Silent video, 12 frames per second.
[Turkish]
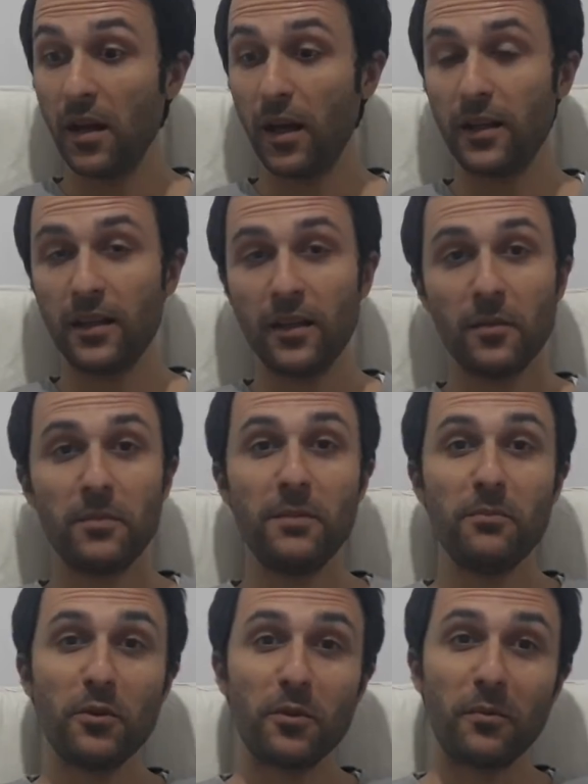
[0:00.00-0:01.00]
Hani
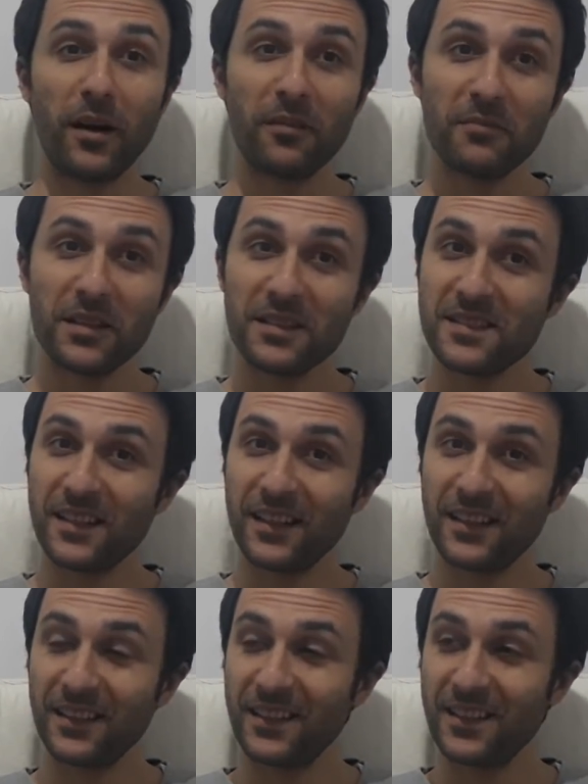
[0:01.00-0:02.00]
bilmiyorum almak isteyen
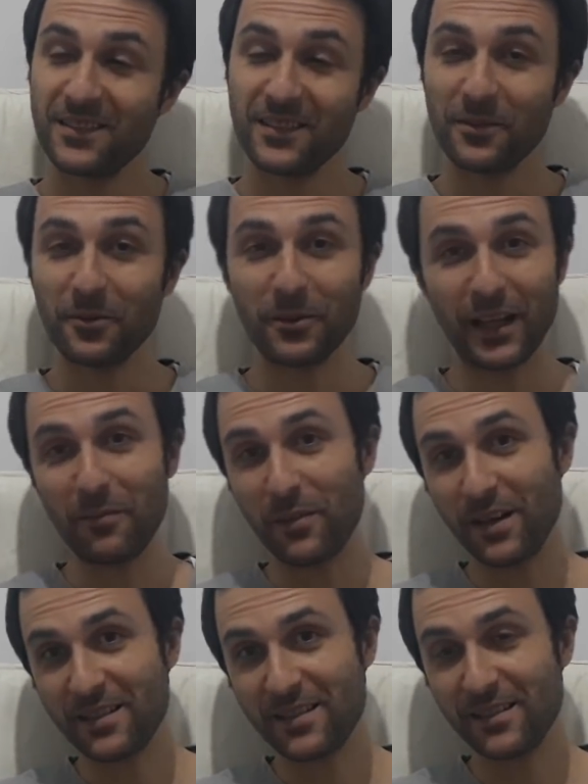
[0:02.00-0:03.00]
arkadaşlar oraya
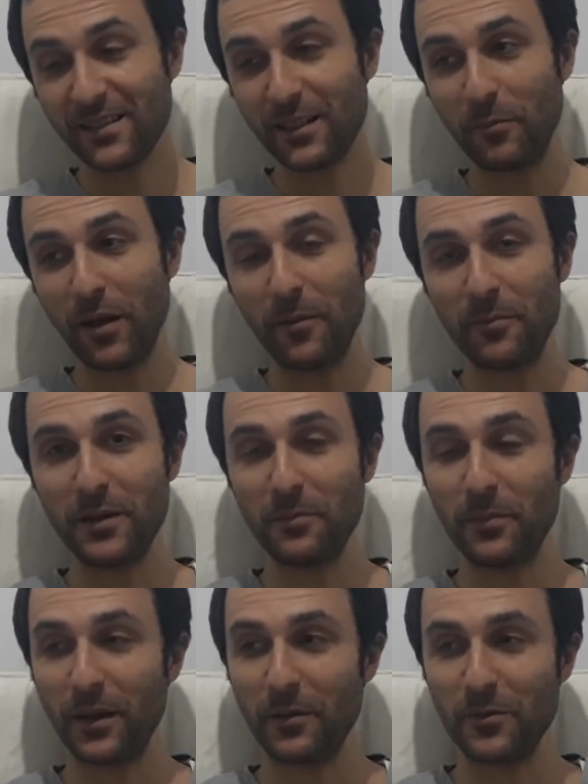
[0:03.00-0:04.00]
baksın derim. Ha
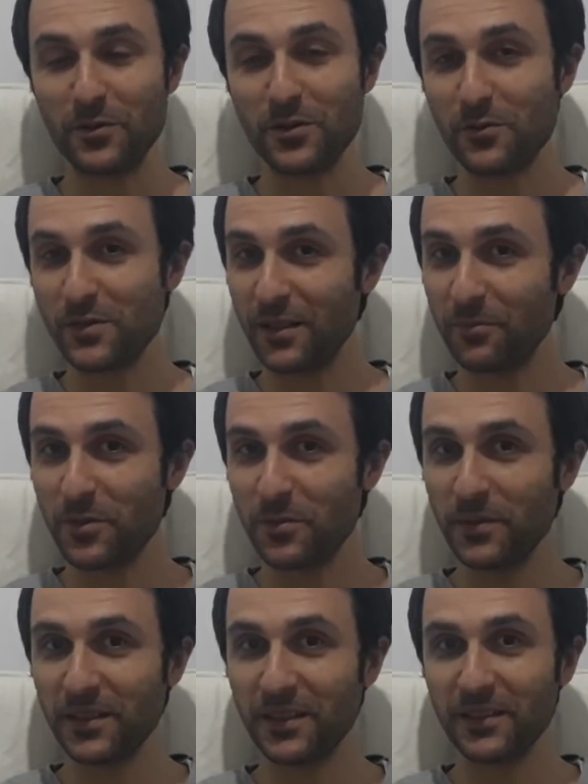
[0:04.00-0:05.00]
benim param olsa
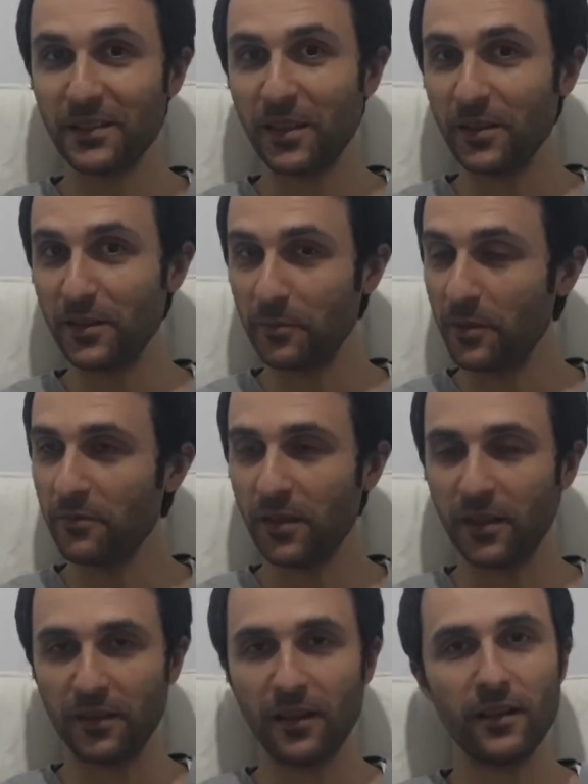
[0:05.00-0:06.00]
160 bin liralığı alır mıyım?
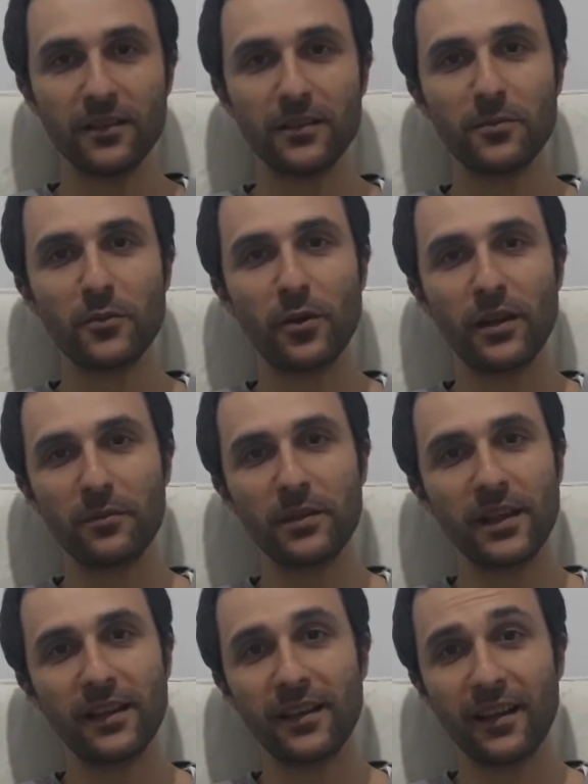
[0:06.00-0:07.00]
Vallahi alırım koyarım
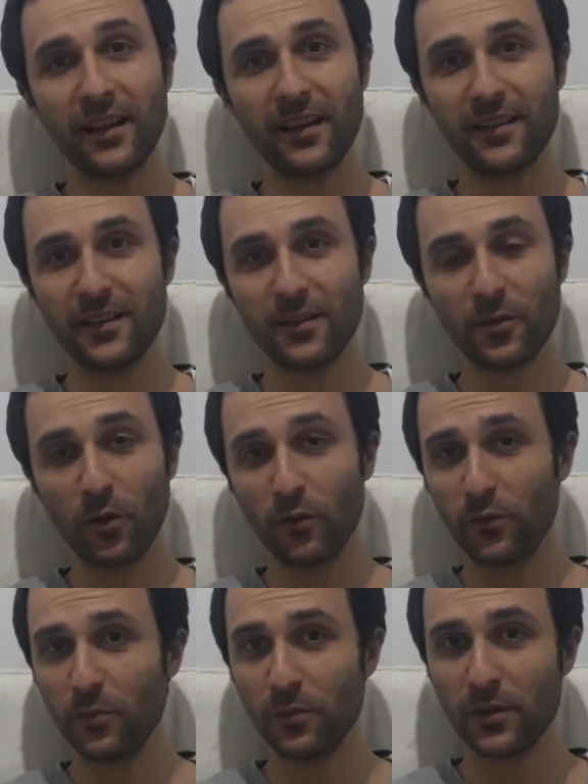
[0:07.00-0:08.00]
kenara yani. Ya da
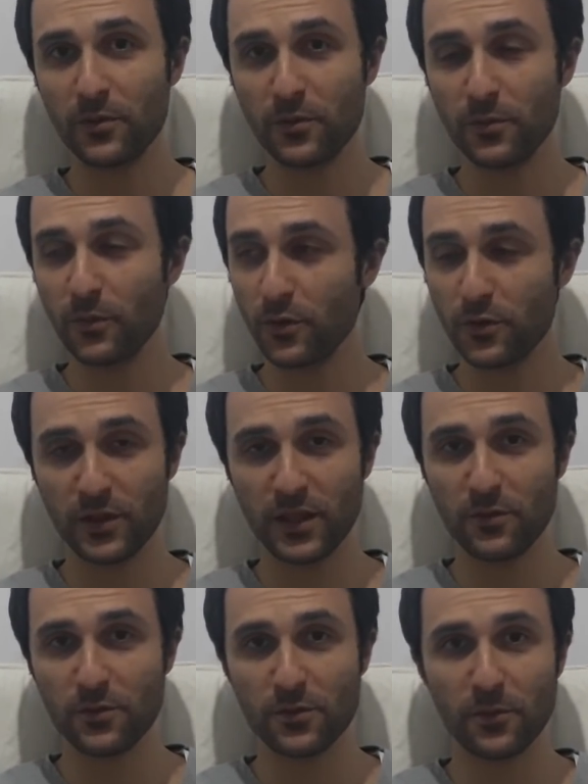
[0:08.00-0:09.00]
golf'un boş, boşunu
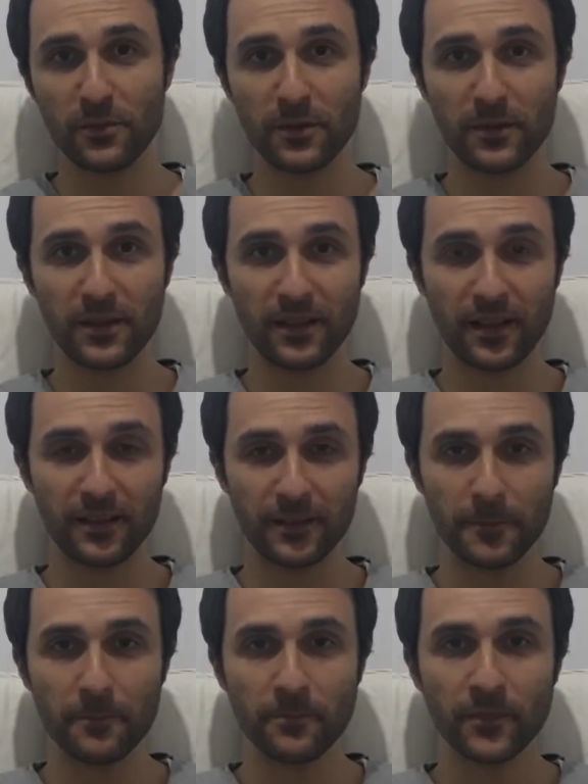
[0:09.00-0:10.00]
211 bin liraya
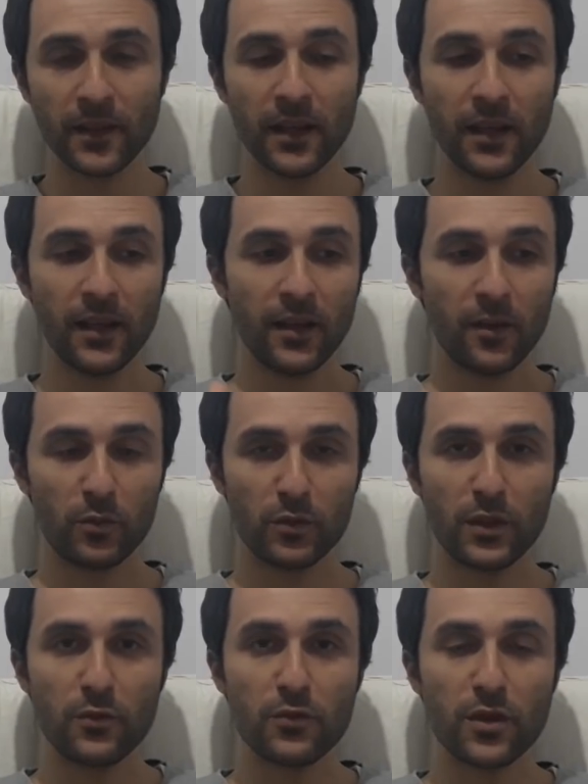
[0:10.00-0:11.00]
alırım.
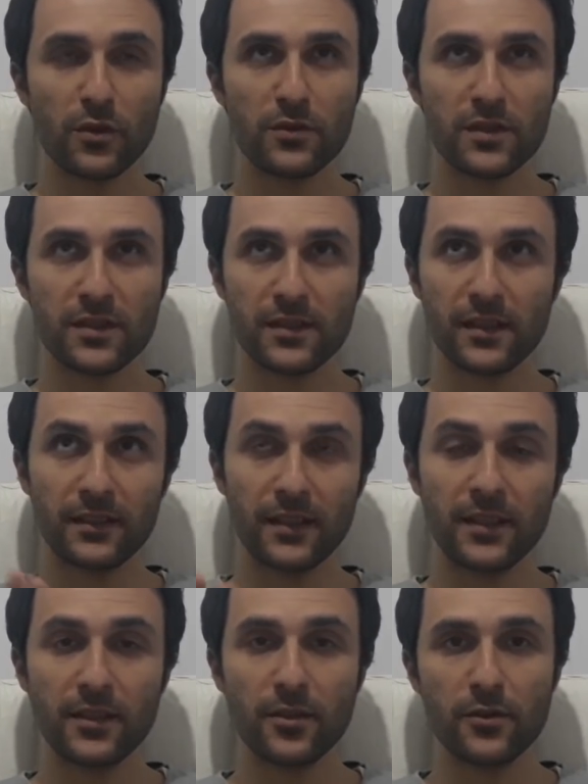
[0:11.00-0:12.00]
Bundan 3 ay öncesinde hatta
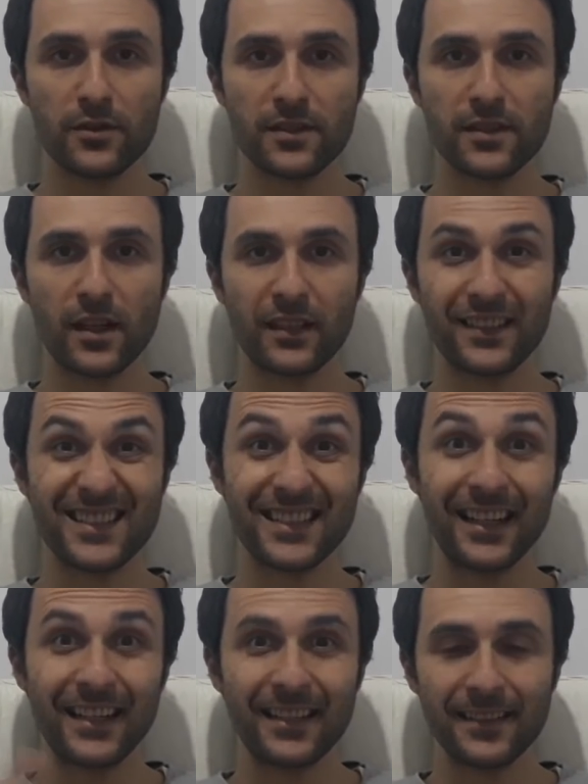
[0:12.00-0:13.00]
2 ay öncesinde arkadaş
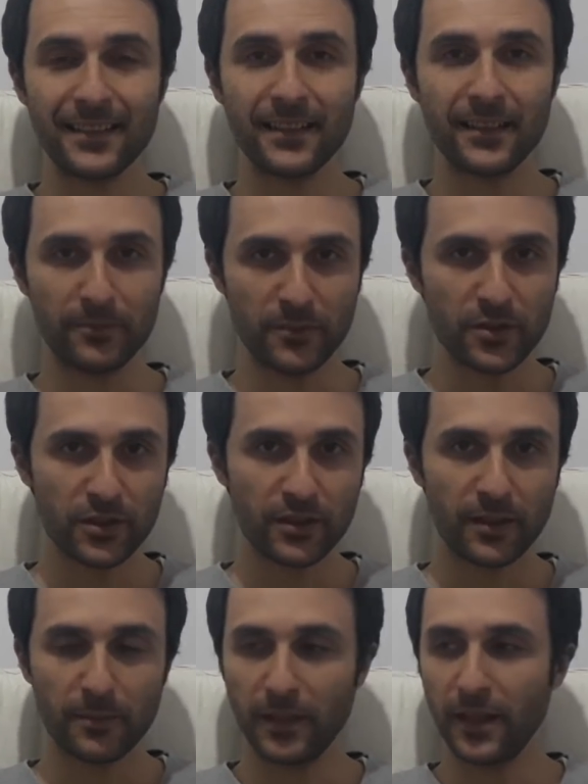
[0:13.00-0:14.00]
galeriden almış.
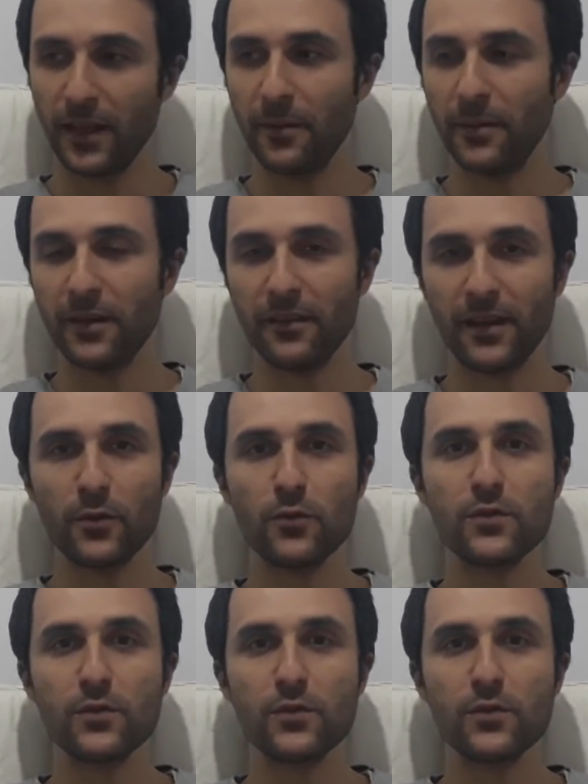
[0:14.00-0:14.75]
Bana haber verdi